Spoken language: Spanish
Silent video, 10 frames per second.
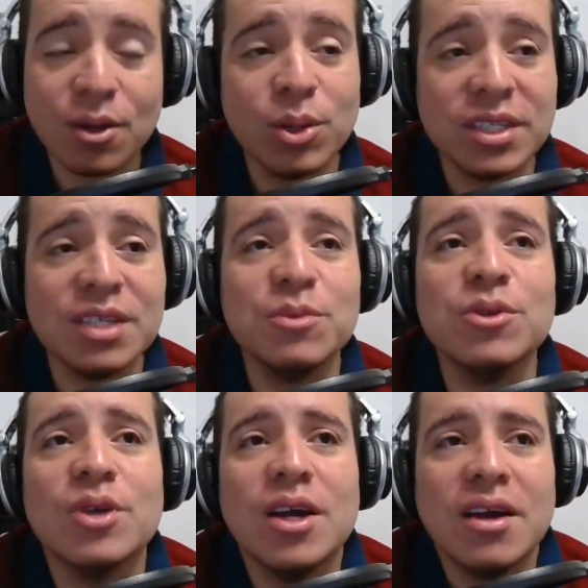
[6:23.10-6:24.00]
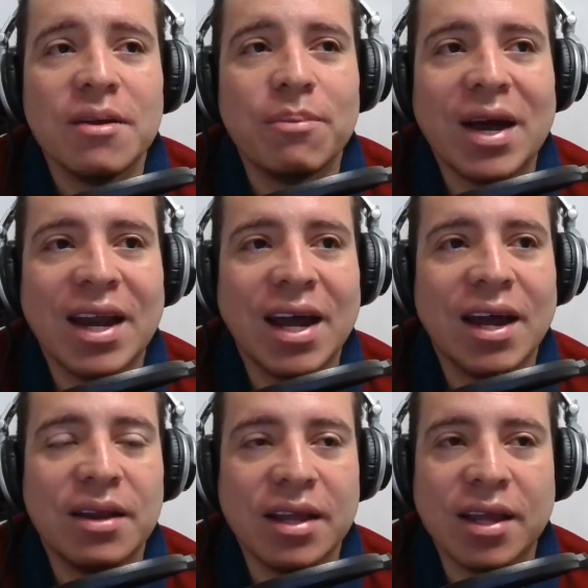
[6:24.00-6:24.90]
Lo hicimos
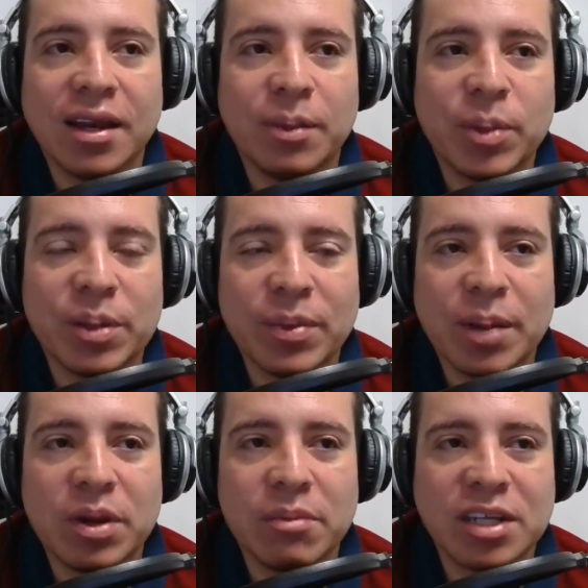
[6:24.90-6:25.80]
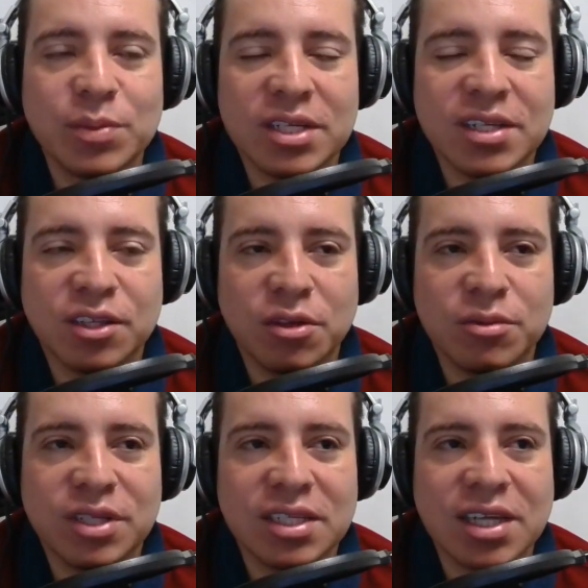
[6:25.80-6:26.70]
para eh, el la primera experiencia que
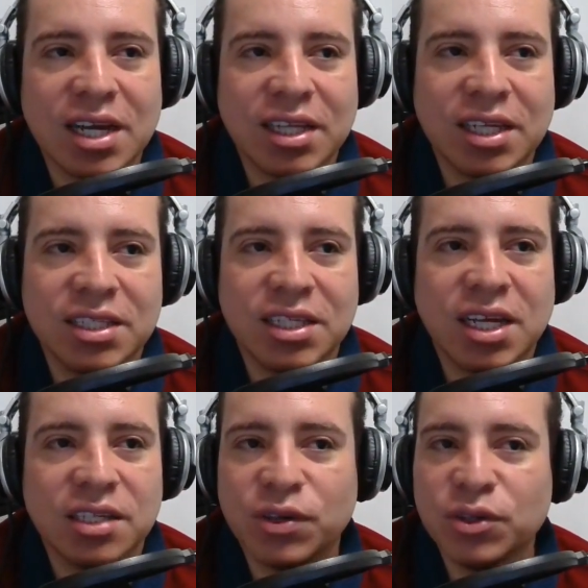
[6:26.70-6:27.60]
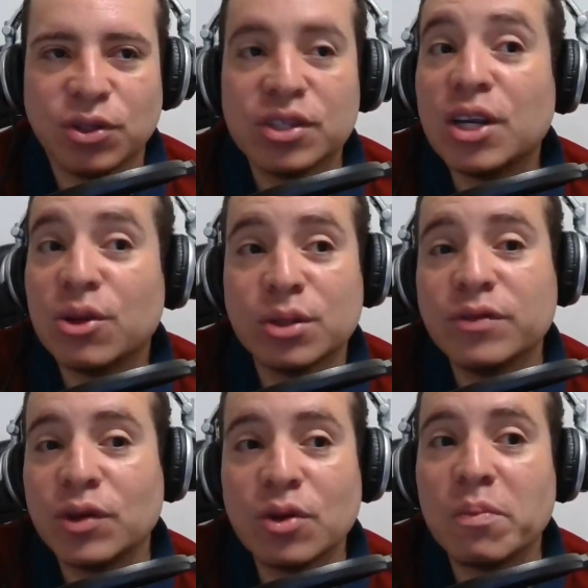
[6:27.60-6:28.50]
tuvimos de esas características, fueron dos, y los
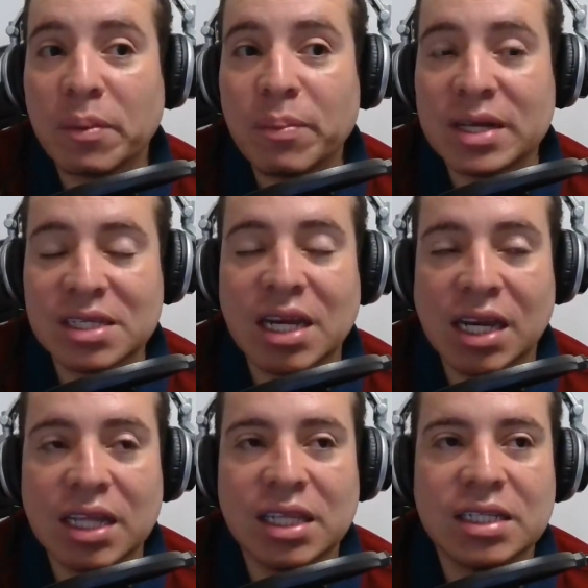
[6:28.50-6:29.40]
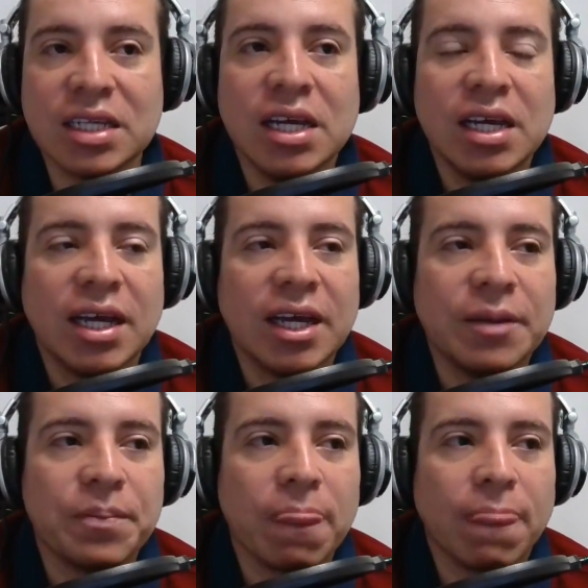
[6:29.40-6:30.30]
dos fueron con papás de clientes.
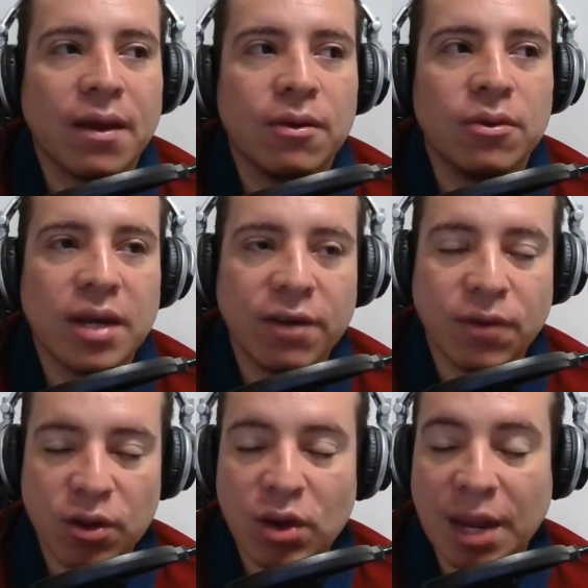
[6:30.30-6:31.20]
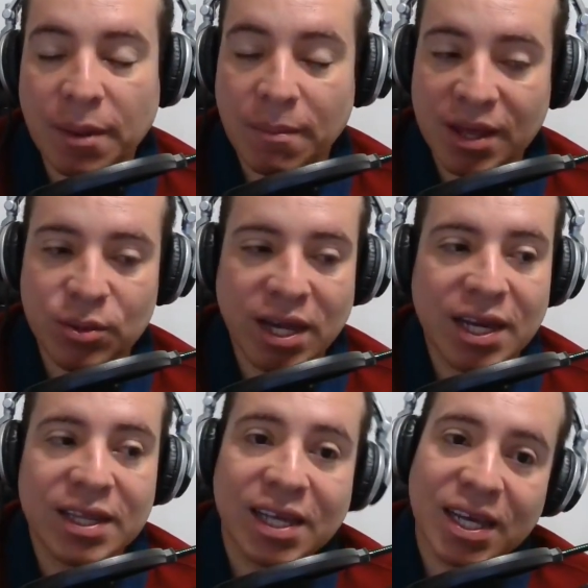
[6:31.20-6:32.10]
Eh, una fue con la mamá de una
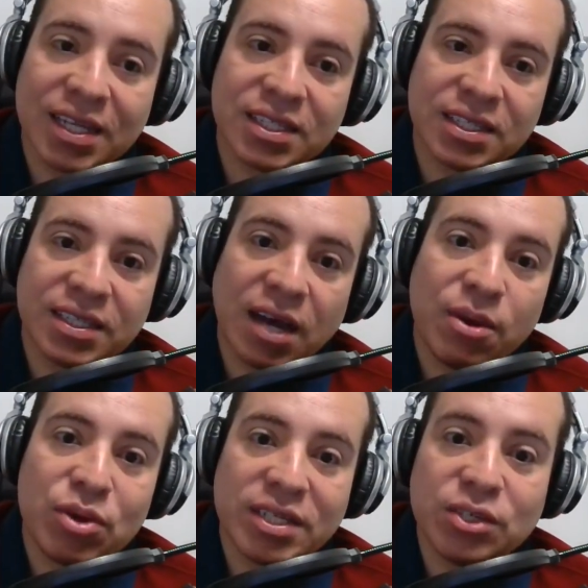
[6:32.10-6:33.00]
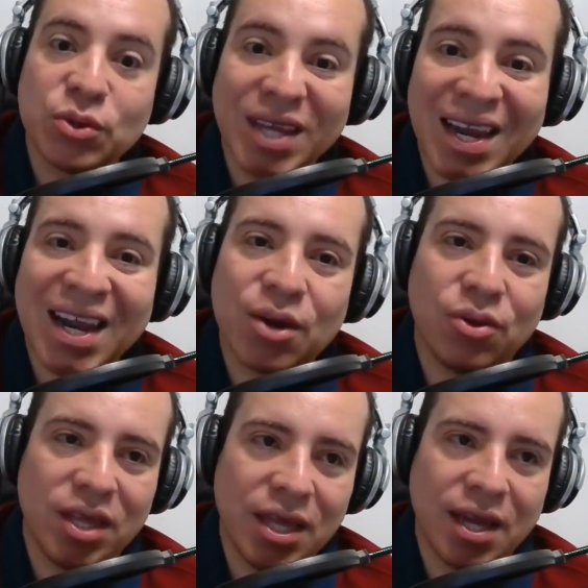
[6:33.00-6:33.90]
clienta que necesitaba una cirugía en la
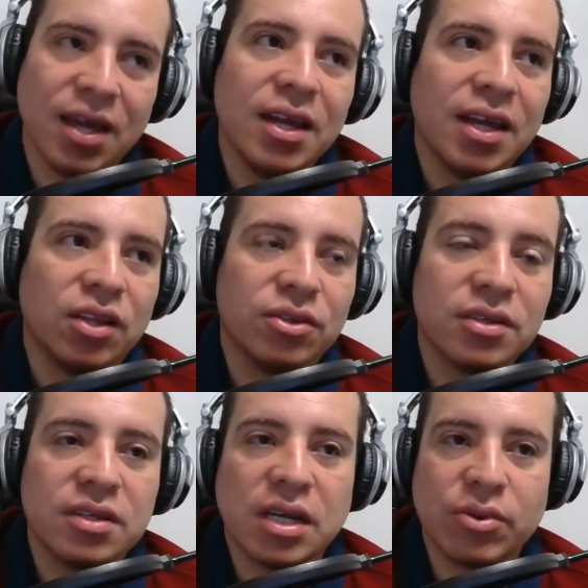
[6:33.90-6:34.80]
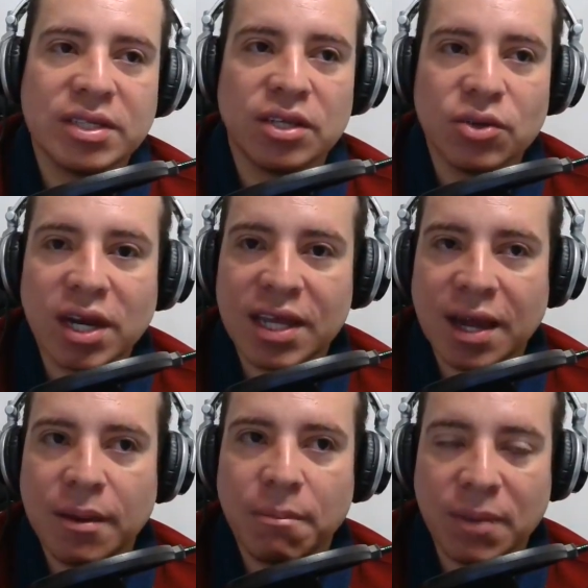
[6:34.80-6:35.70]
rodilla. Entonces era una señora
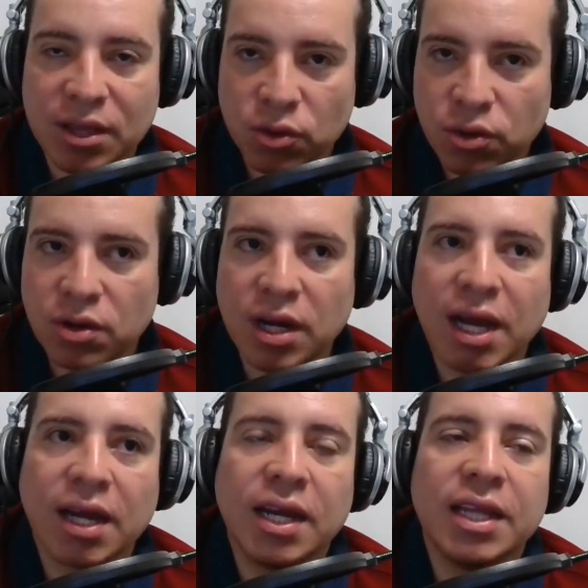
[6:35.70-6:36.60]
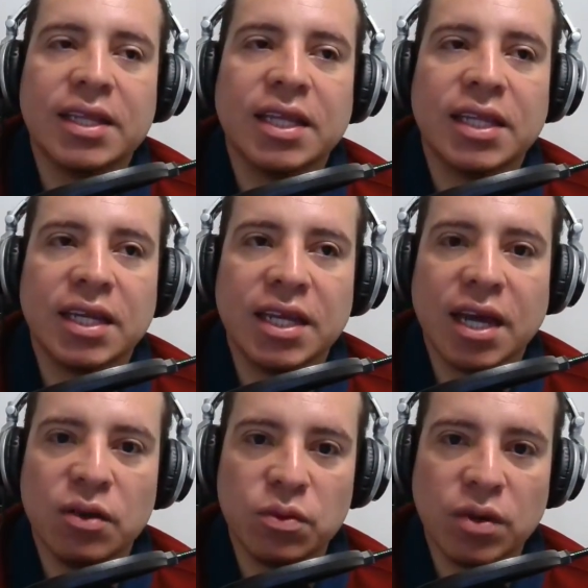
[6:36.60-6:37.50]
ya mayor, la clienta
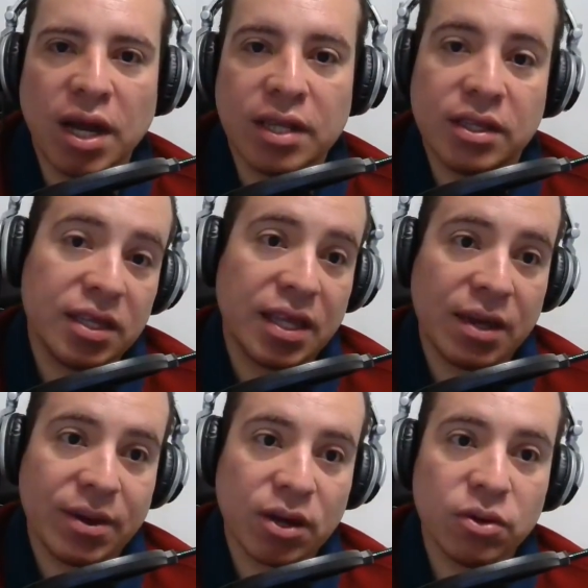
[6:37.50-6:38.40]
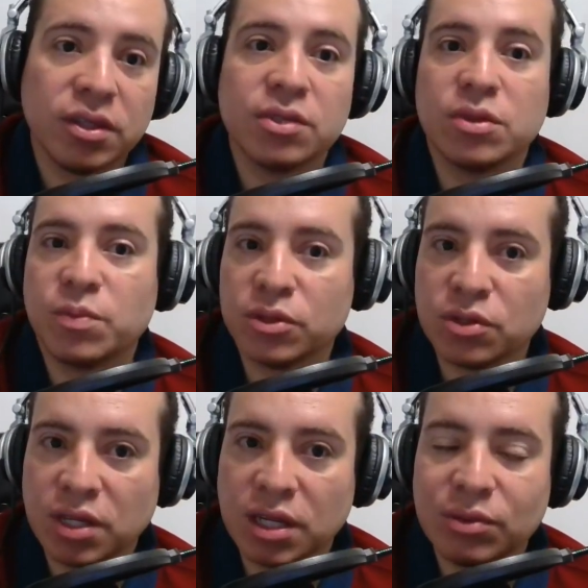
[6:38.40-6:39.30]
tenía una tienda de abarrotes, su
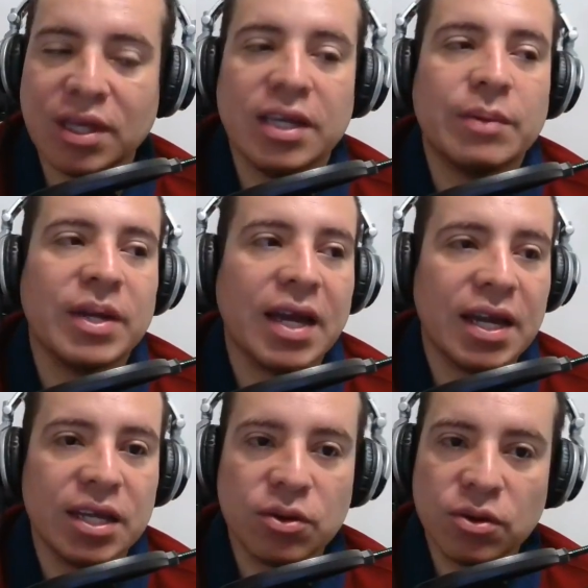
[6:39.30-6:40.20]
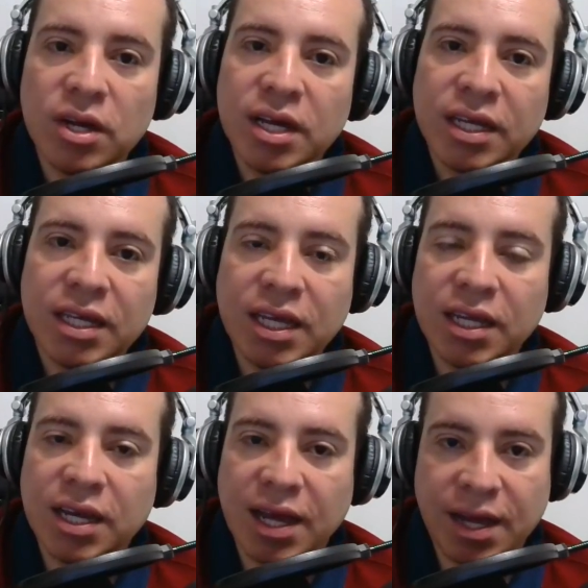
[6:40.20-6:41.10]
esposo tenía un taller mecánico
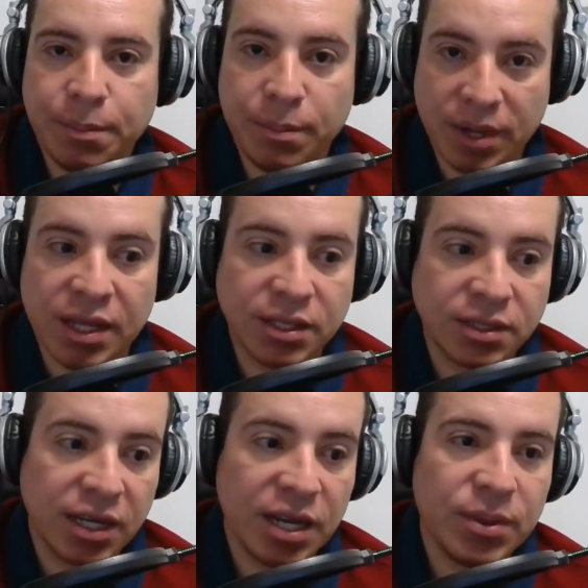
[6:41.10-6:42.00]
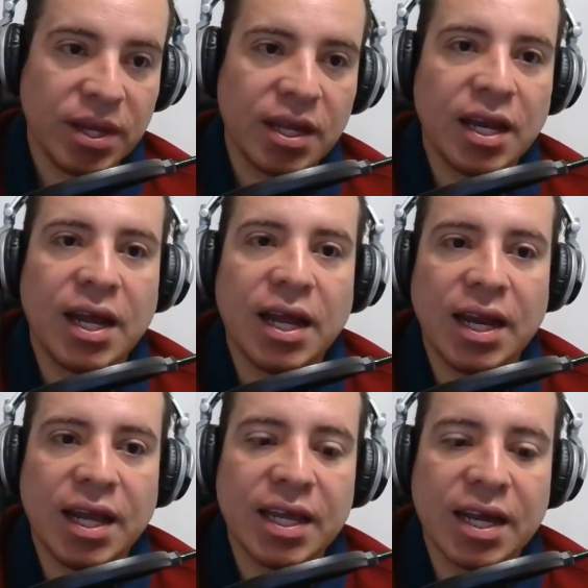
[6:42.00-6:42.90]
y la inscribe la,
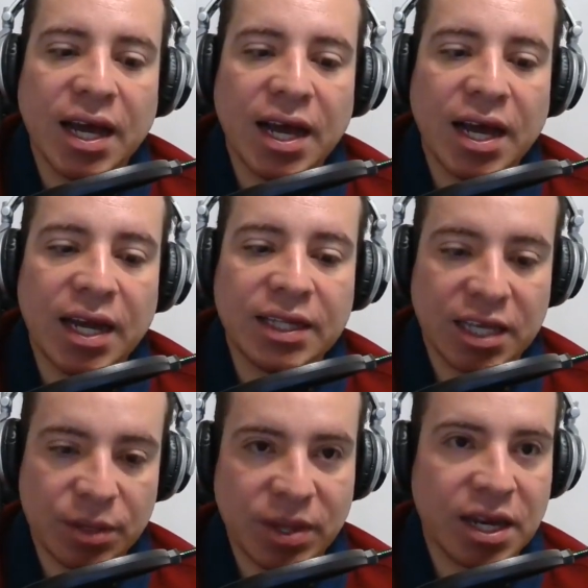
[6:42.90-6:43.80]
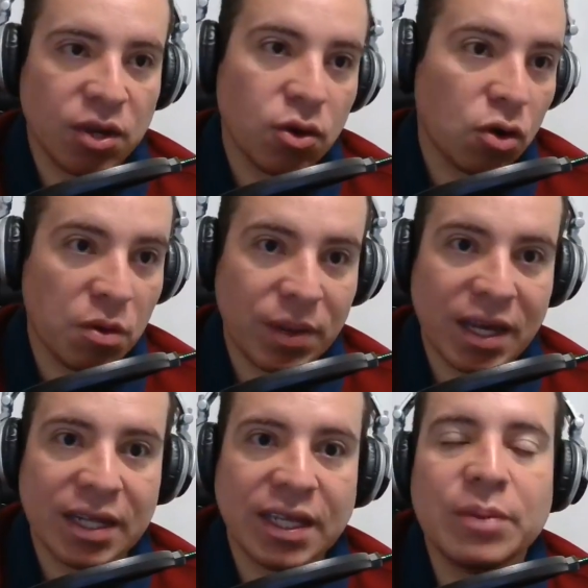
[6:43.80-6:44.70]
hija al taller mecánico como
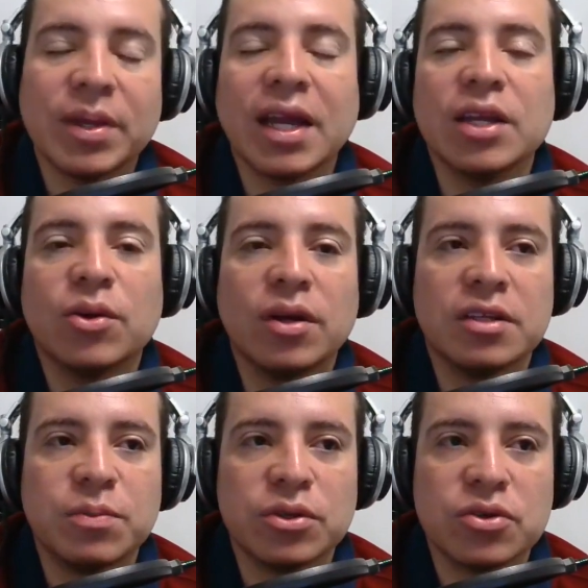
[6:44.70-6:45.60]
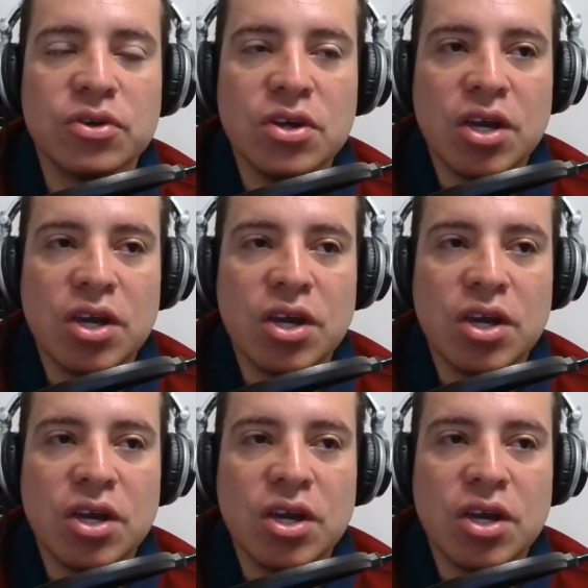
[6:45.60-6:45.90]
empleada del taller mecánico del esposo